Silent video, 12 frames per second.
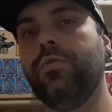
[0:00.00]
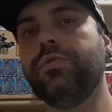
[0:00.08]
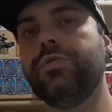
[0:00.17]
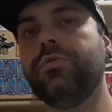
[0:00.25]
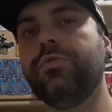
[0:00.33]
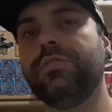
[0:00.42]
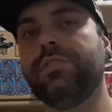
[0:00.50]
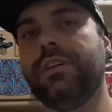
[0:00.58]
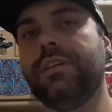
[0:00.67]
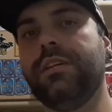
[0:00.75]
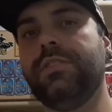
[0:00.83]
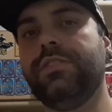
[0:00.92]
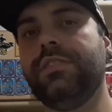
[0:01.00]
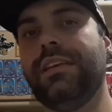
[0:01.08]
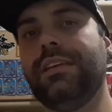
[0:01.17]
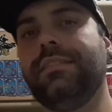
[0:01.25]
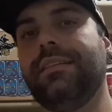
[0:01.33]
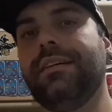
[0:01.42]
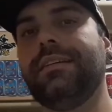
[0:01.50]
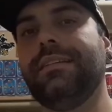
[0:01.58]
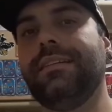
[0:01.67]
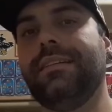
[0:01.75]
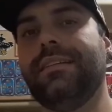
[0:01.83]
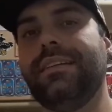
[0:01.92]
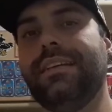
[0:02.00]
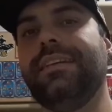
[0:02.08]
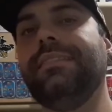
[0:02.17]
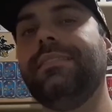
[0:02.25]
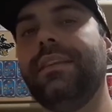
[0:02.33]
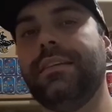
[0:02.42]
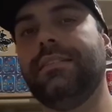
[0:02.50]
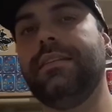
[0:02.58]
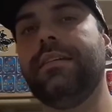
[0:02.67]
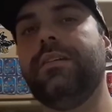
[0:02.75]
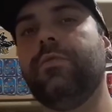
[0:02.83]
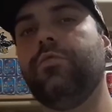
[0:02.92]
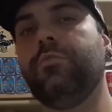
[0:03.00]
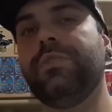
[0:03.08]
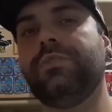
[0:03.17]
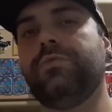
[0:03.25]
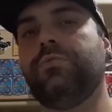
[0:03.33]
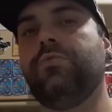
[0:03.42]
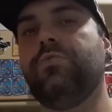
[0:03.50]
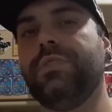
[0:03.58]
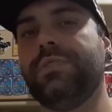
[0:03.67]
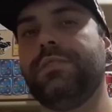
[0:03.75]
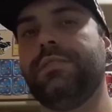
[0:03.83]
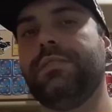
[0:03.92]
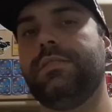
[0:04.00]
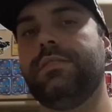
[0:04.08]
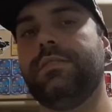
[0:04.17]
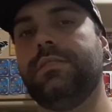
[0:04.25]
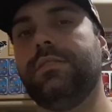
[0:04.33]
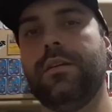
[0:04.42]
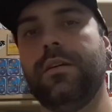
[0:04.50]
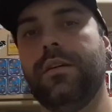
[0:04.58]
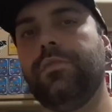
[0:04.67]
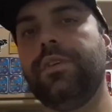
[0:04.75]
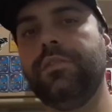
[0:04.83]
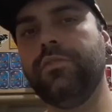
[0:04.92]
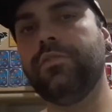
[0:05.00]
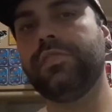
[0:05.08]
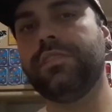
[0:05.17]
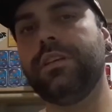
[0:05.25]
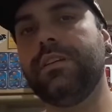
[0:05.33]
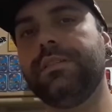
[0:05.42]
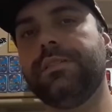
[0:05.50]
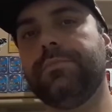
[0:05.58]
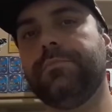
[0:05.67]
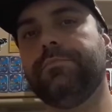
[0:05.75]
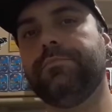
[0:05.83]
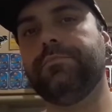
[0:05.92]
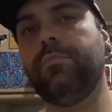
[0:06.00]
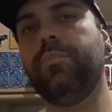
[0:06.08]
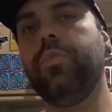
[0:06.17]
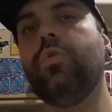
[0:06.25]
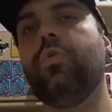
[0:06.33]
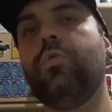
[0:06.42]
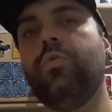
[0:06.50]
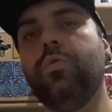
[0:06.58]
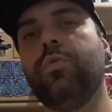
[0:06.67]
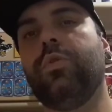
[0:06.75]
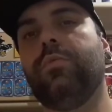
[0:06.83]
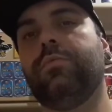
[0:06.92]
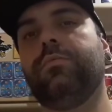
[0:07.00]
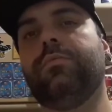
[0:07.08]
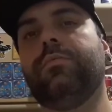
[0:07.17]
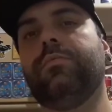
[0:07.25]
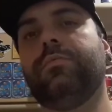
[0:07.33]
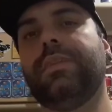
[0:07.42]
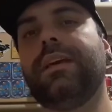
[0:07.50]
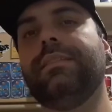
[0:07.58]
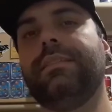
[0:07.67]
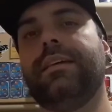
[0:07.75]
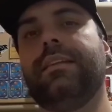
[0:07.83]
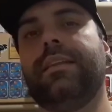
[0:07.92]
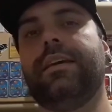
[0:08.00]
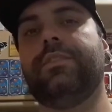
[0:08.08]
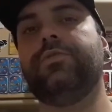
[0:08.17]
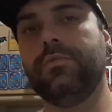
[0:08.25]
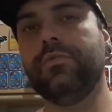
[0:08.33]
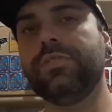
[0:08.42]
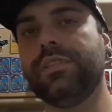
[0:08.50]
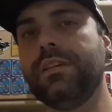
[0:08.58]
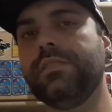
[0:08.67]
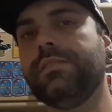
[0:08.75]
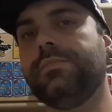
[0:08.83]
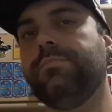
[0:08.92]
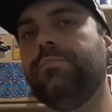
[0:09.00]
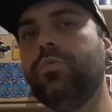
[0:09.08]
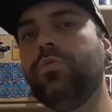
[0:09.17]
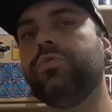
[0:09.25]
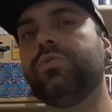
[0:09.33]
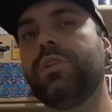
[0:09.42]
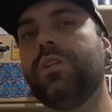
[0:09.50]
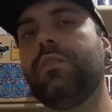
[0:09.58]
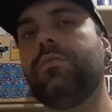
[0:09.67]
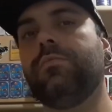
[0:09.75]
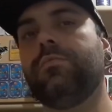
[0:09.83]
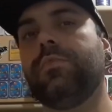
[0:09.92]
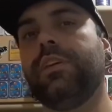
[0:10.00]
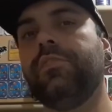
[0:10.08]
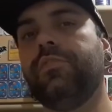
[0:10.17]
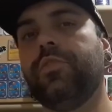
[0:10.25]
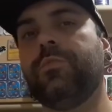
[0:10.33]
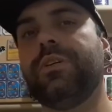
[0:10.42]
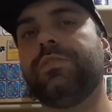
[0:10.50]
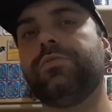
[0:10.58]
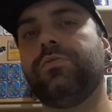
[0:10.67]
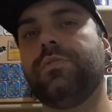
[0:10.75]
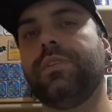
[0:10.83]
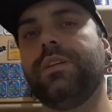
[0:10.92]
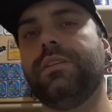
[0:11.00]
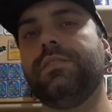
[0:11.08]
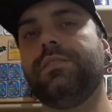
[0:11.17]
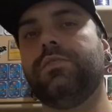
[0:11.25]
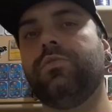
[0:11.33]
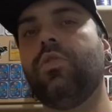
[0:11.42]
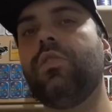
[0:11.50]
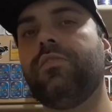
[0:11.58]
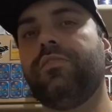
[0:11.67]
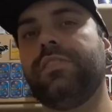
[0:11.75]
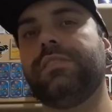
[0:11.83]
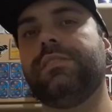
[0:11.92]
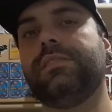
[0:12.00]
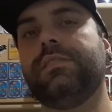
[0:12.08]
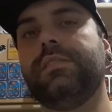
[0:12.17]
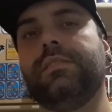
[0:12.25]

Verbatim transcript: Hoje eu gostaria de tentar entender algumas coisas. O que vocês procuram na internet? Vocês buscam informações novas,